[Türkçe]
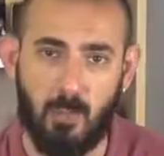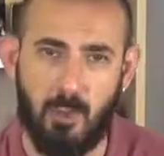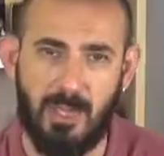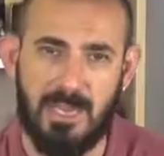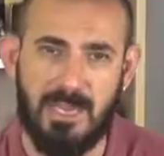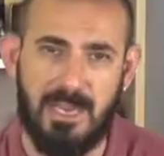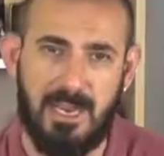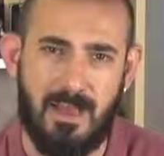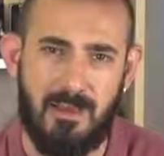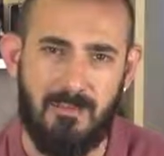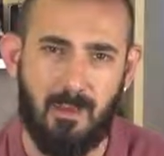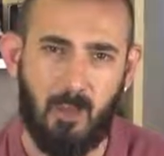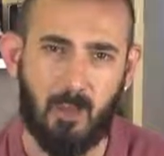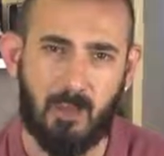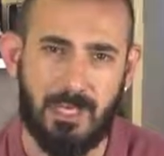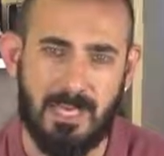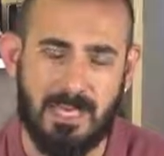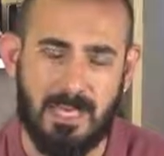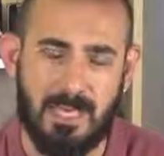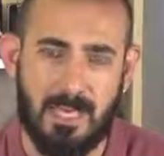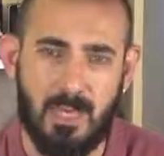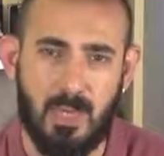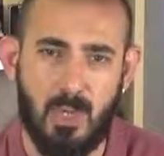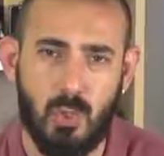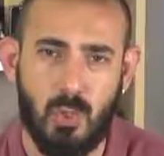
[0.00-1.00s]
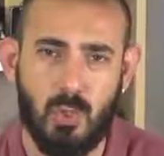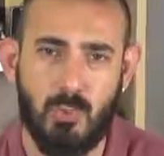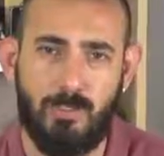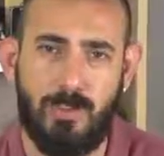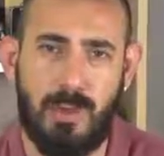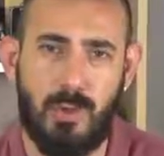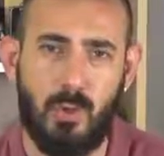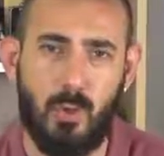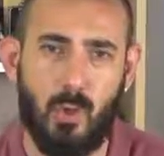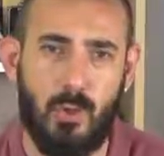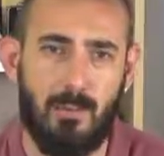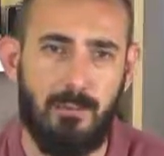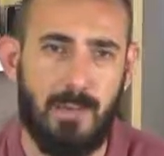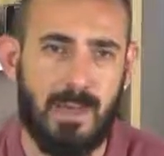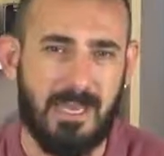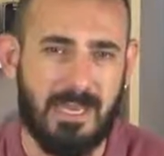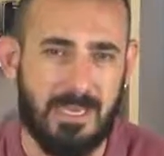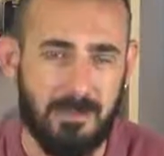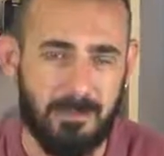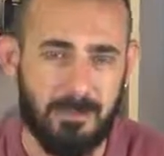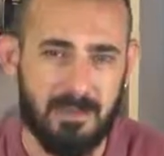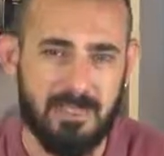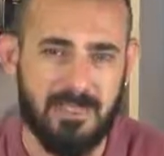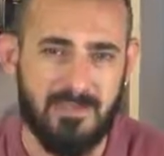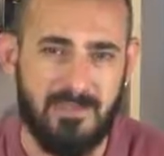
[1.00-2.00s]
Buna ilave olarak süper
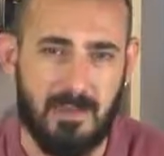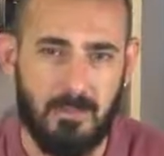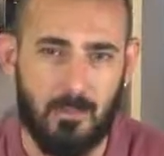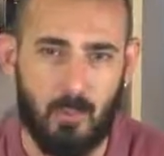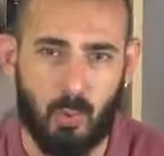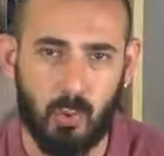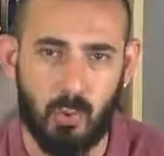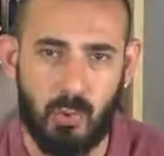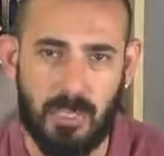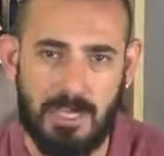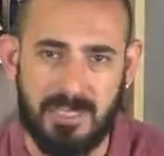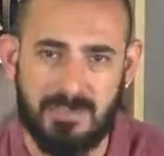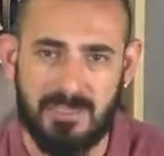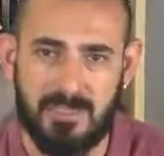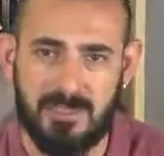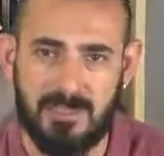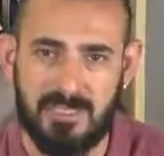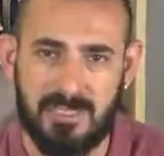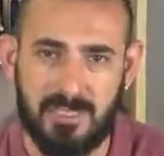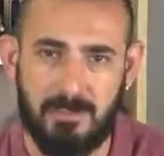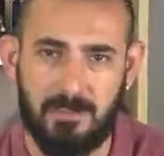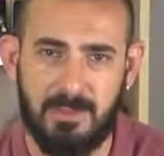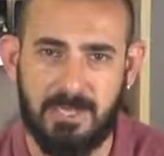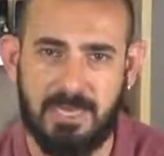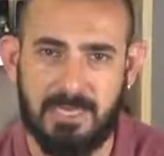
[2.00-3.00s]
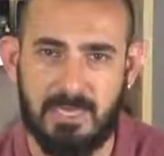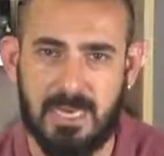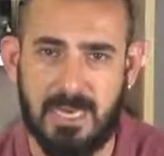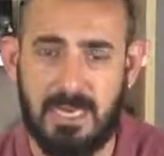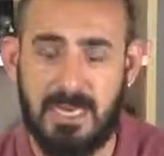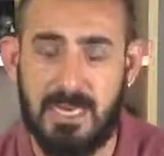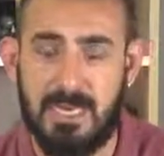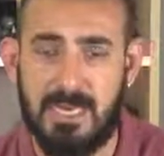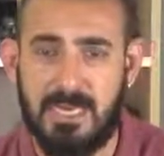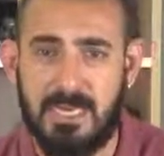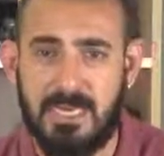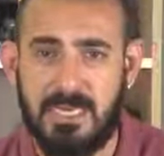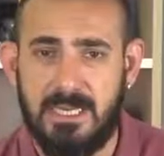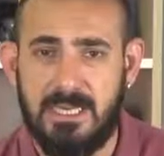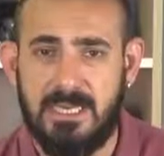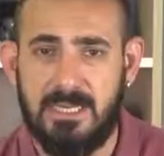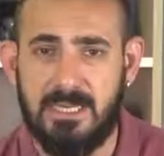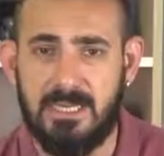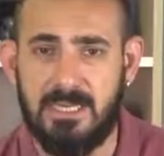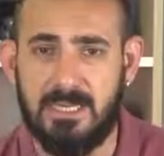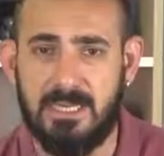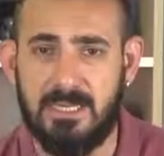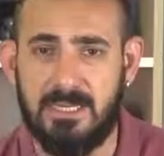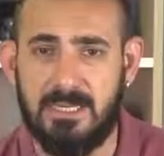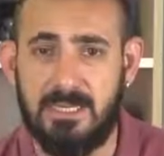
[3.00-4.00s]
kompakt yapısı ve modüler tasarımında
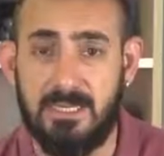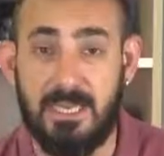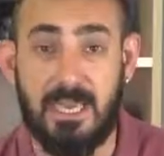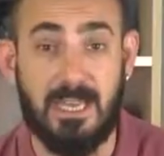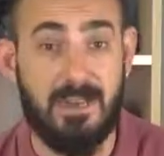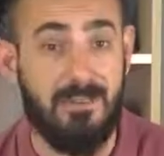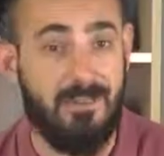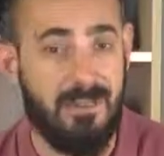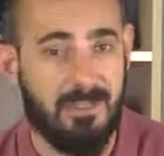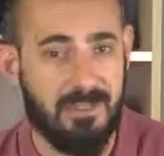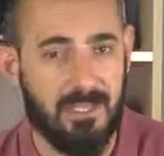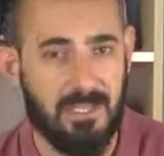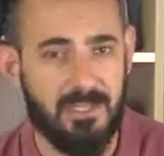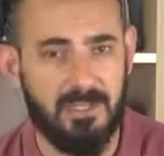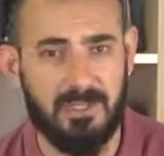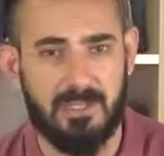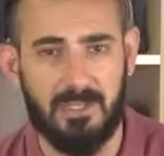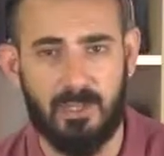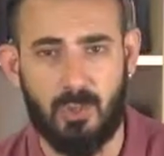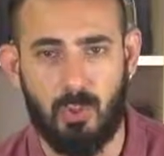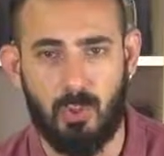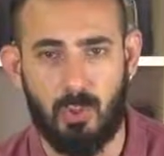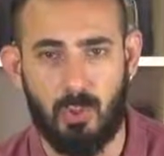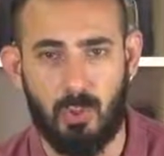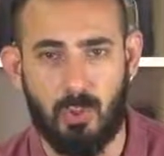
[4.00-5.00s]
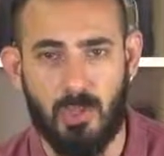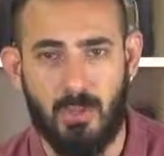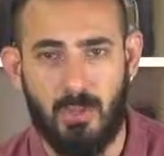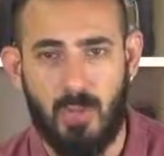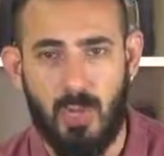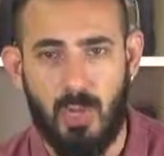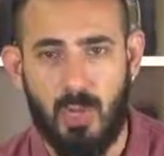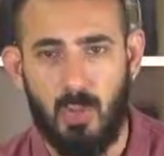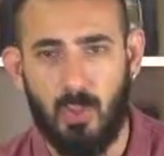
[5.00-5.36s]
e, diğer avantajları oluyor.